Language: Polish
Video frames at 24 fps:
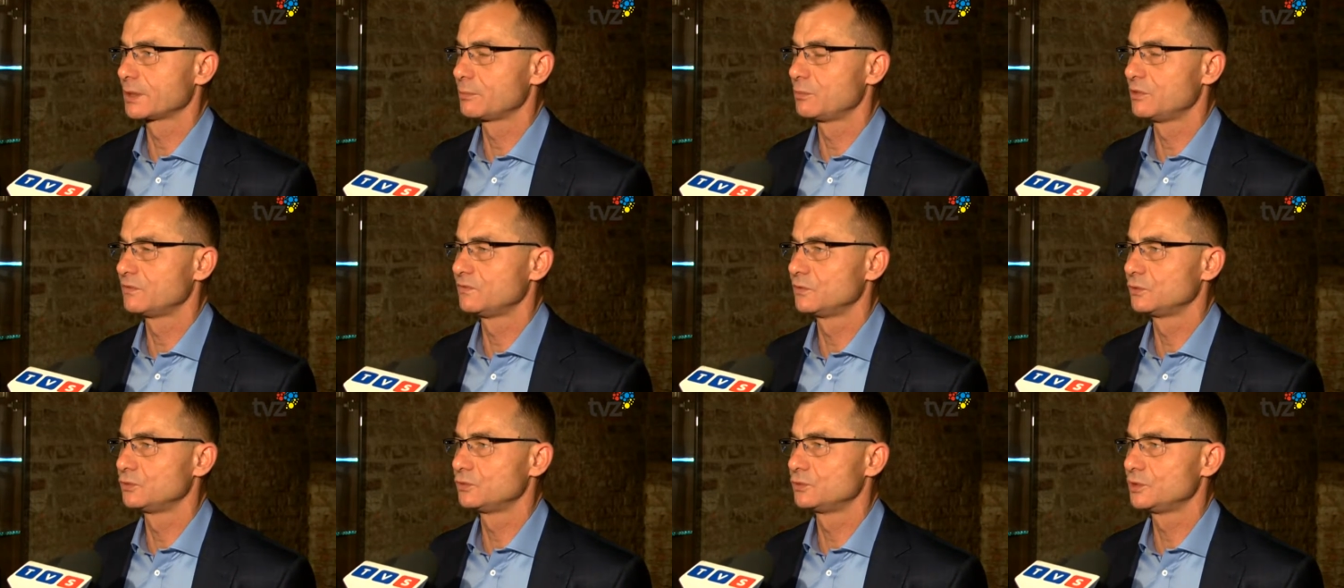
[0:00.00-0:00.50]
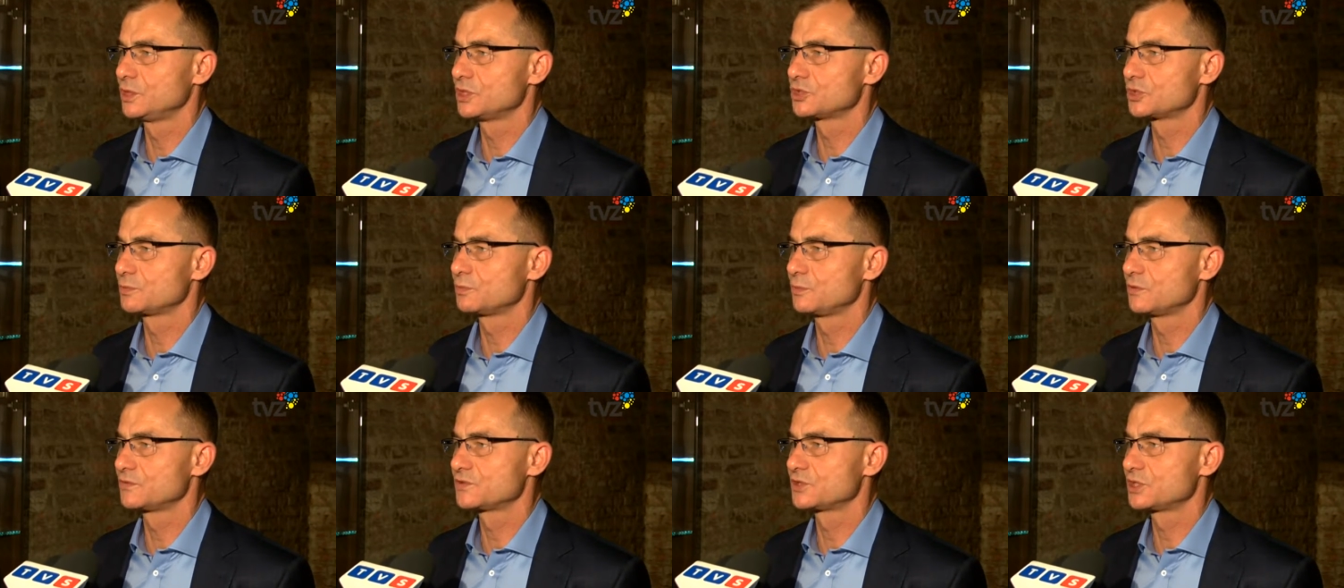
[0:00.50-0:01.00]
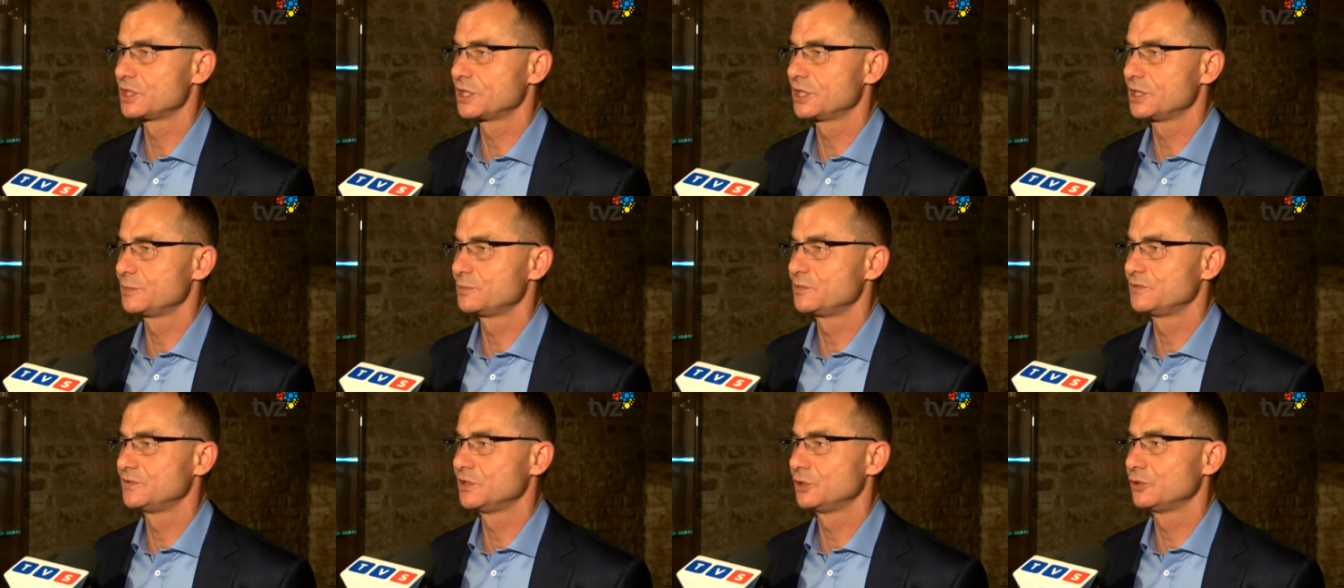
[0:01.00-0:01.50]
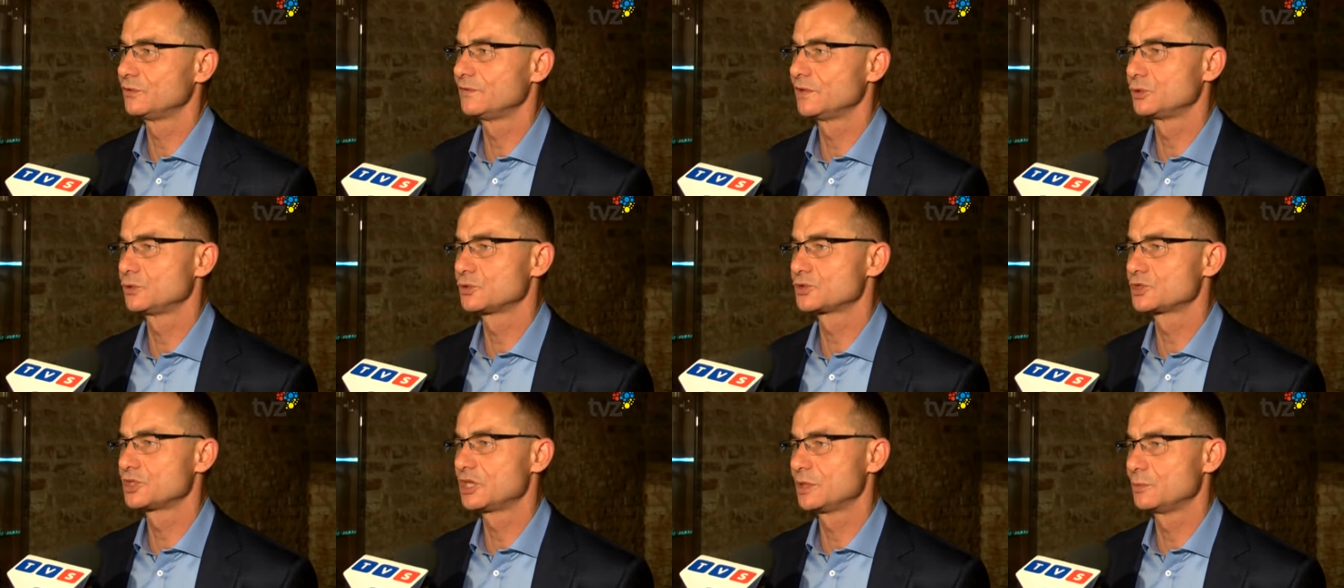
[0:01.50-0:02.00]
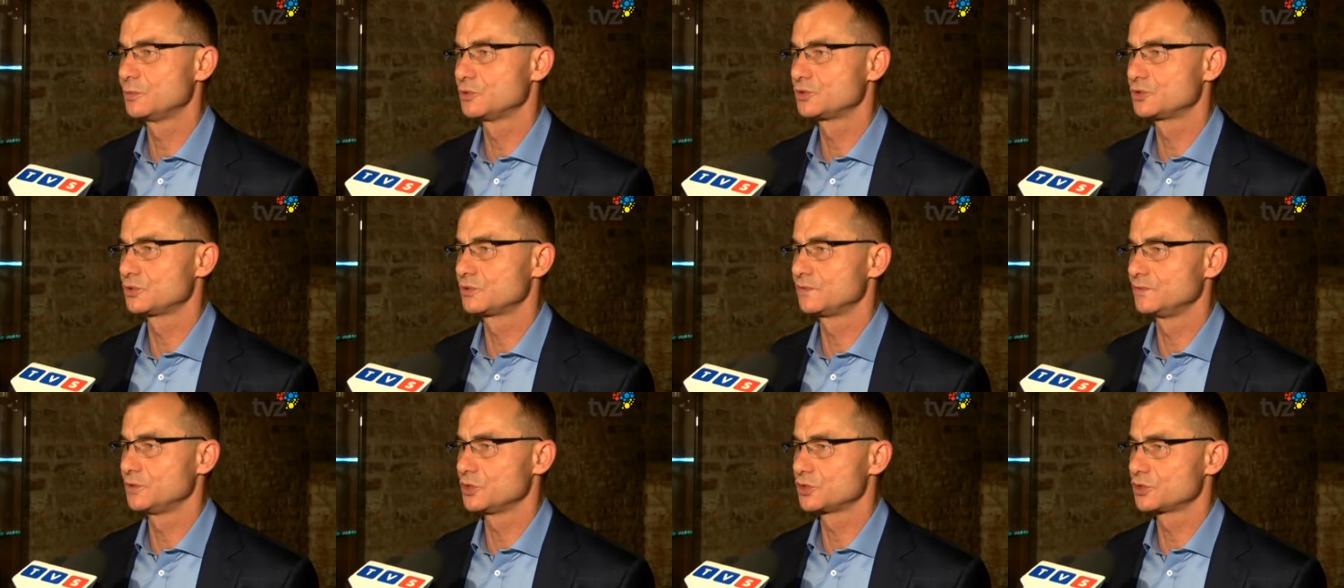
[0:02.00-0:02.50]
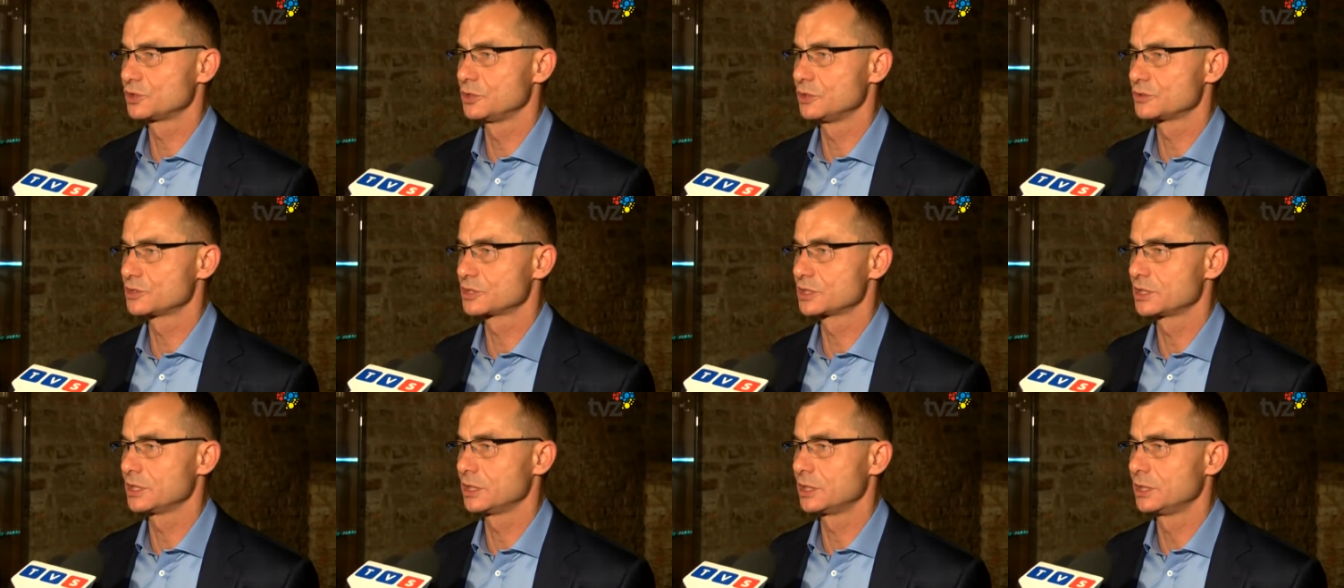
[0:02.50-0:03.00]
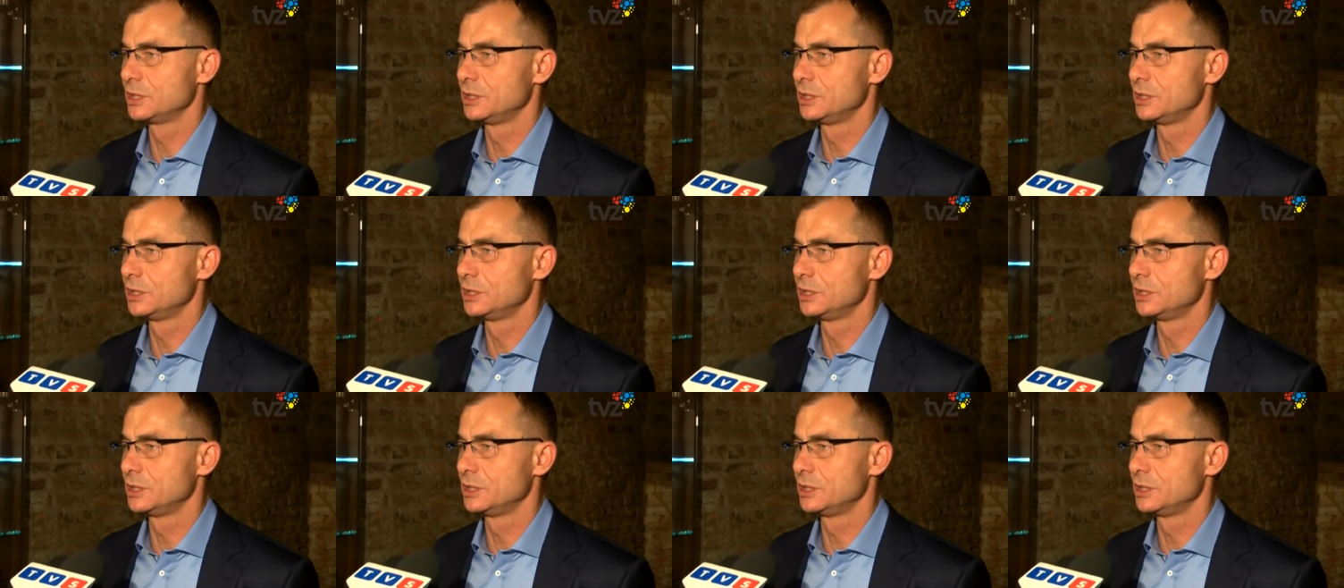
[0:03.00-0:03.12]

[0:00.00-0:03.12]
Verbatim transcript: powoduje, że powstaje pewna nowa tożsamość również śląska.